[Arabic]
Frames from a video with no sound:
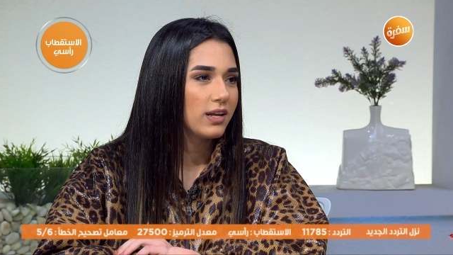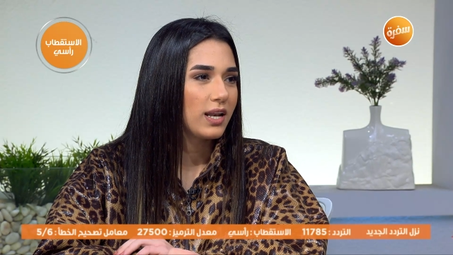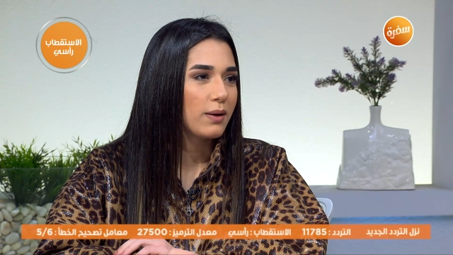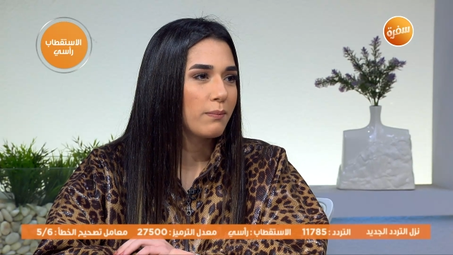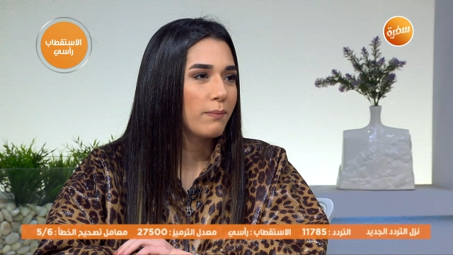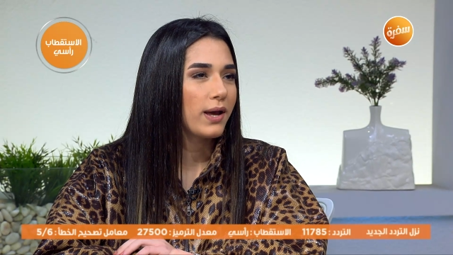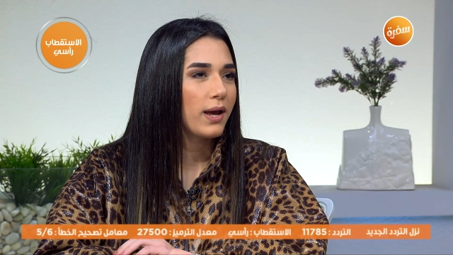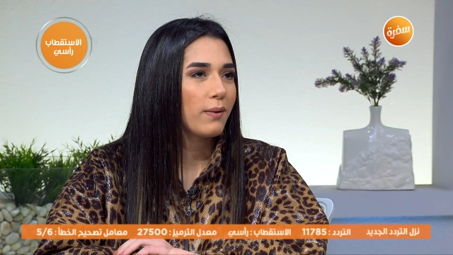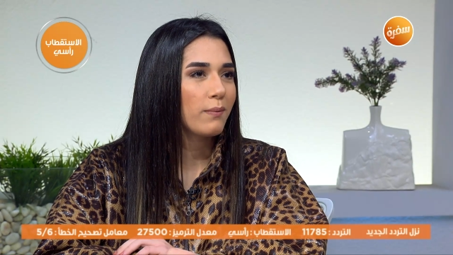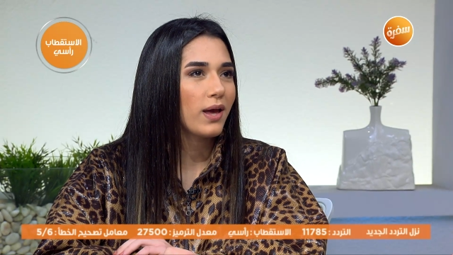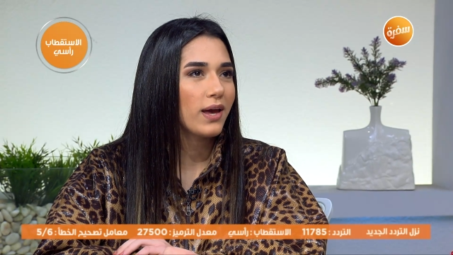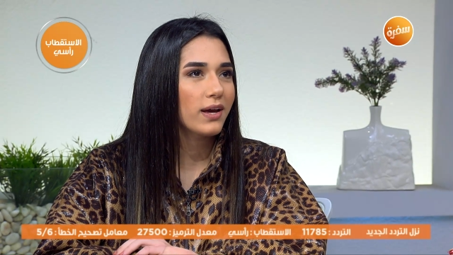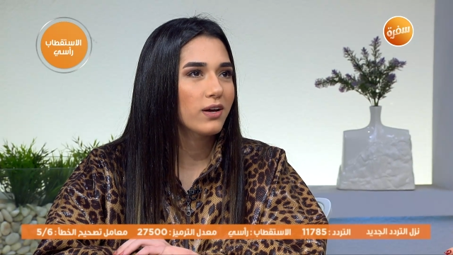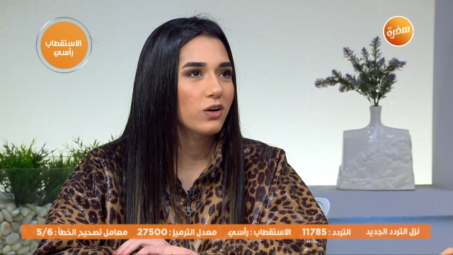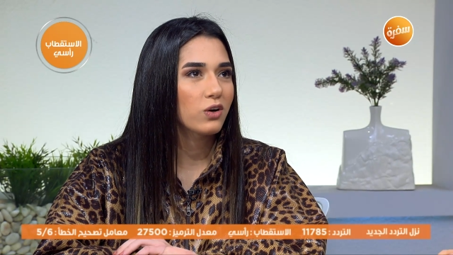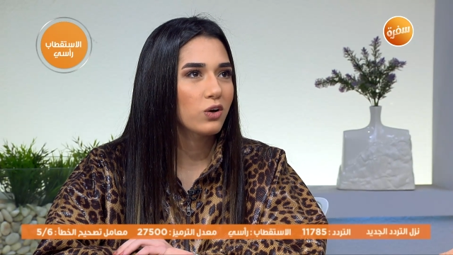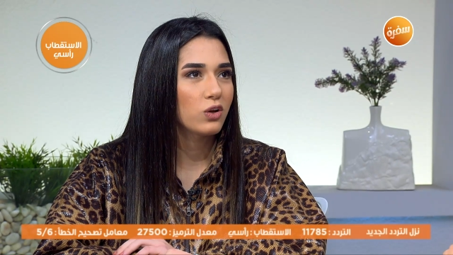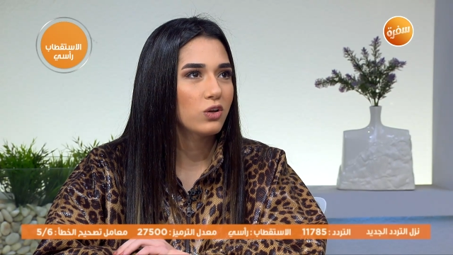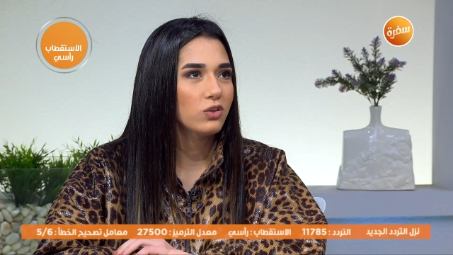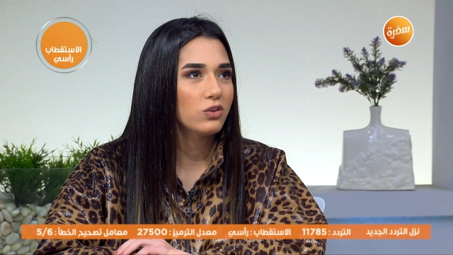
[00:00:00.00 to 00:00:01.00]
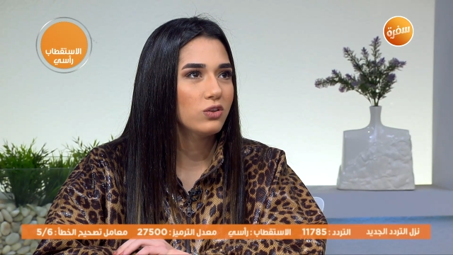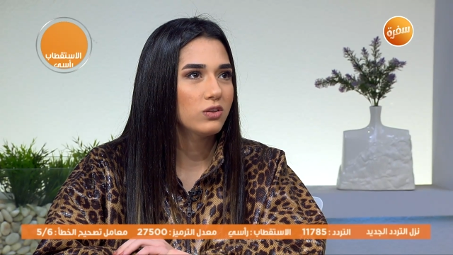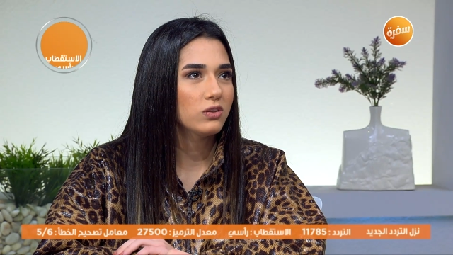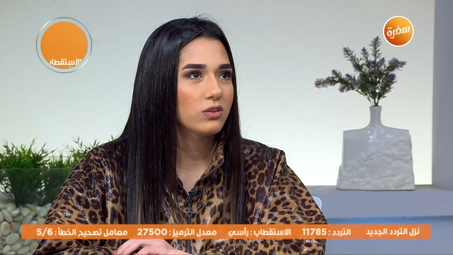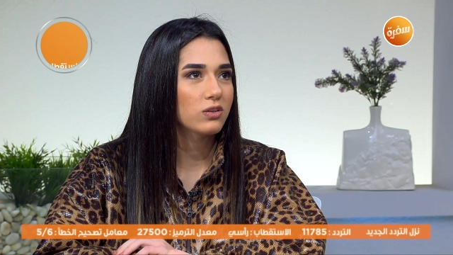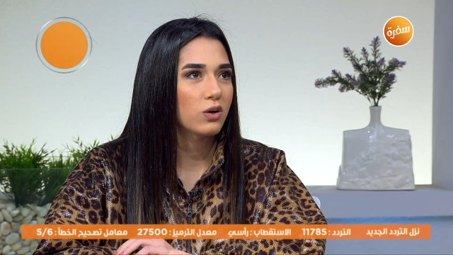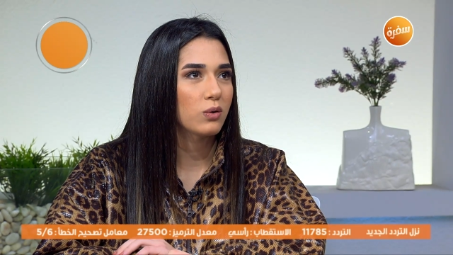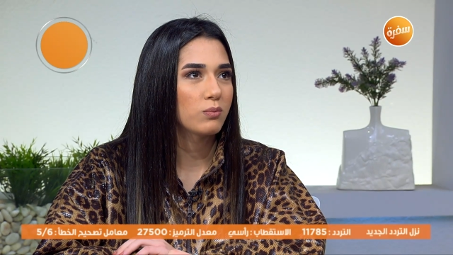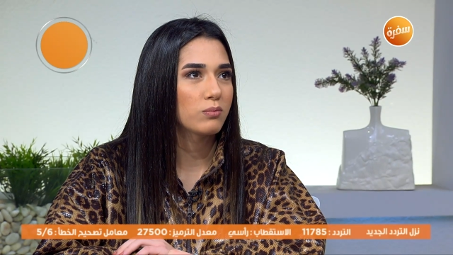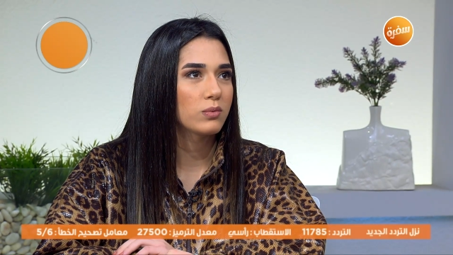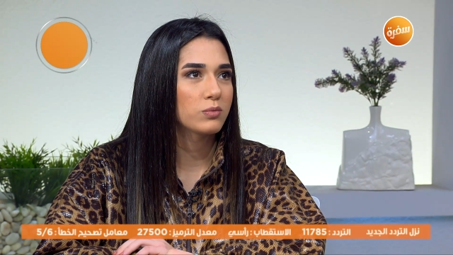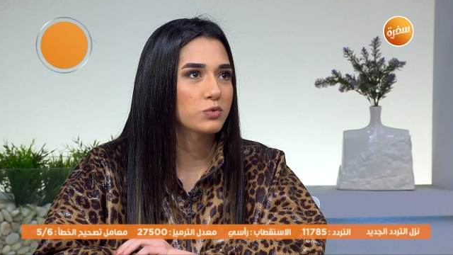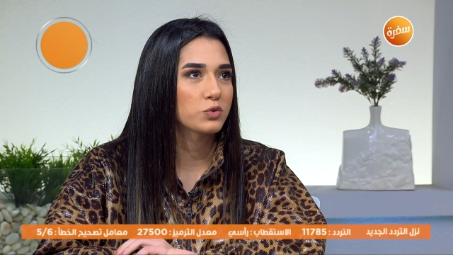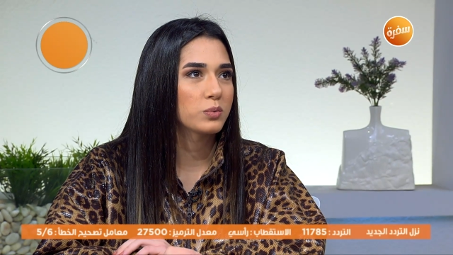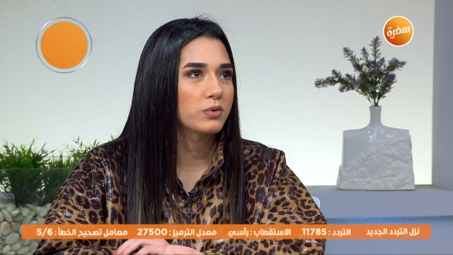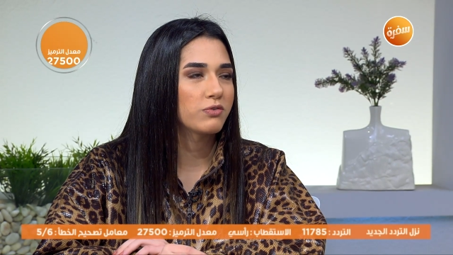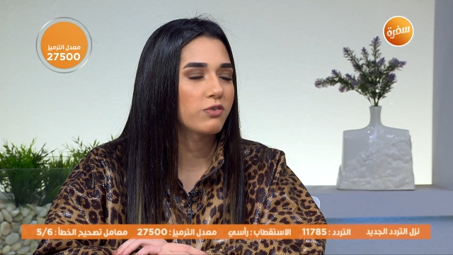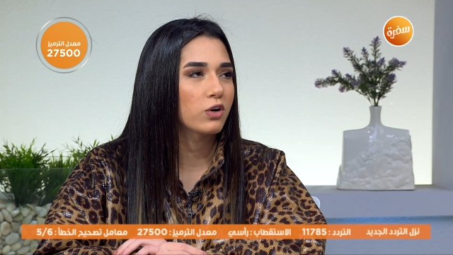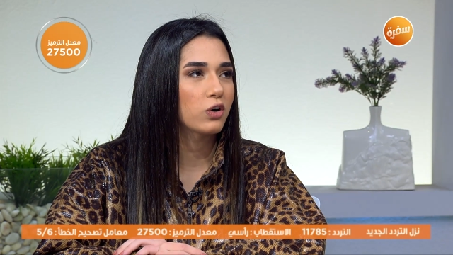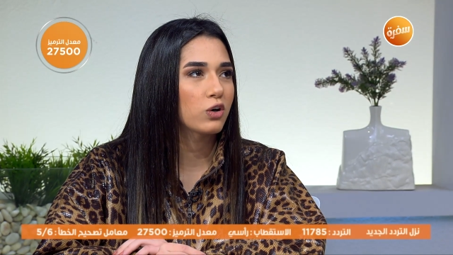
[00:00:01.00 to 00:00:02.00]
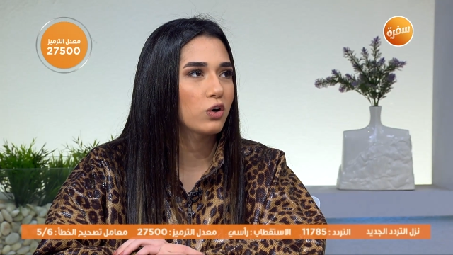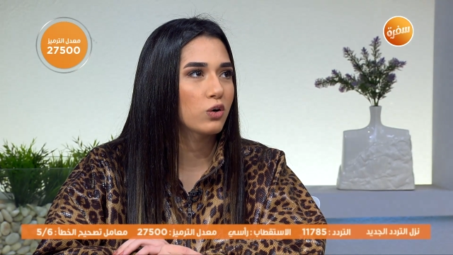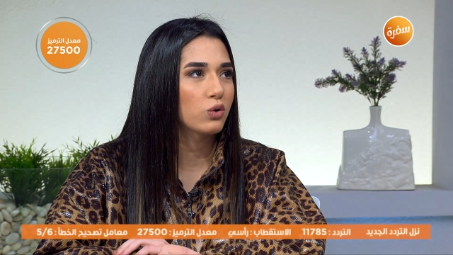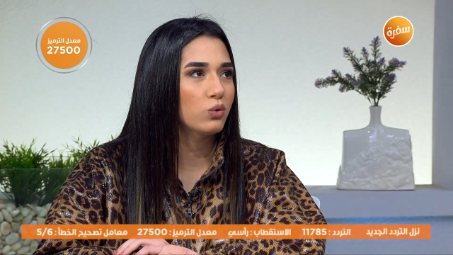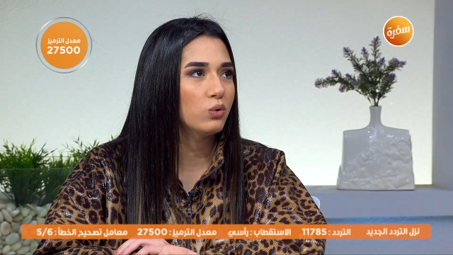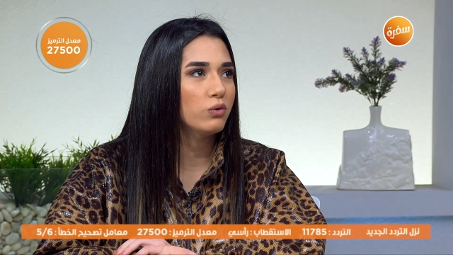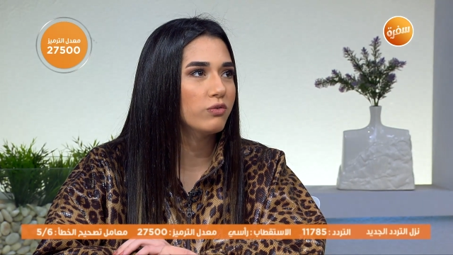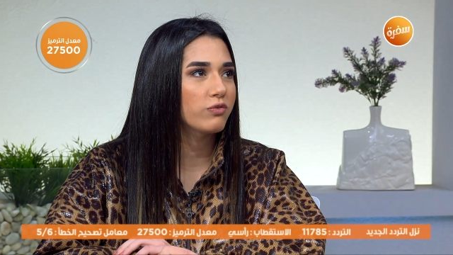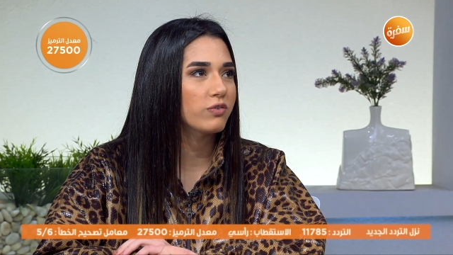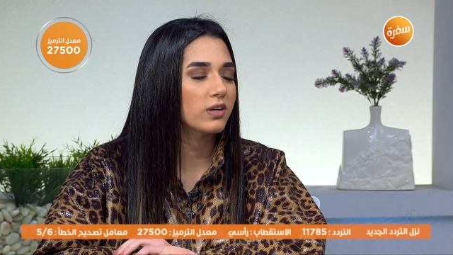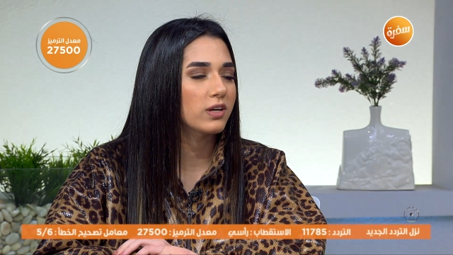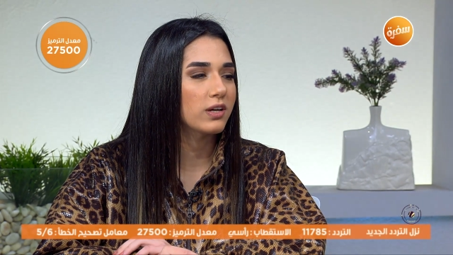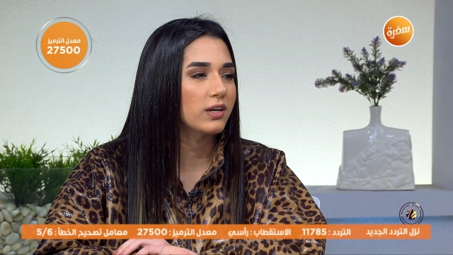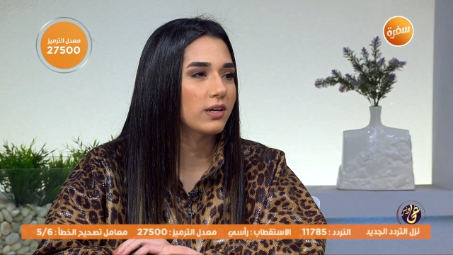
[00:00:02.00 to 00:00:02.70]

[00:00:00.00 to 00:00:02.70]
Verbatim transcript: لما يعمل حاجه غلط هم مش بيفكروا في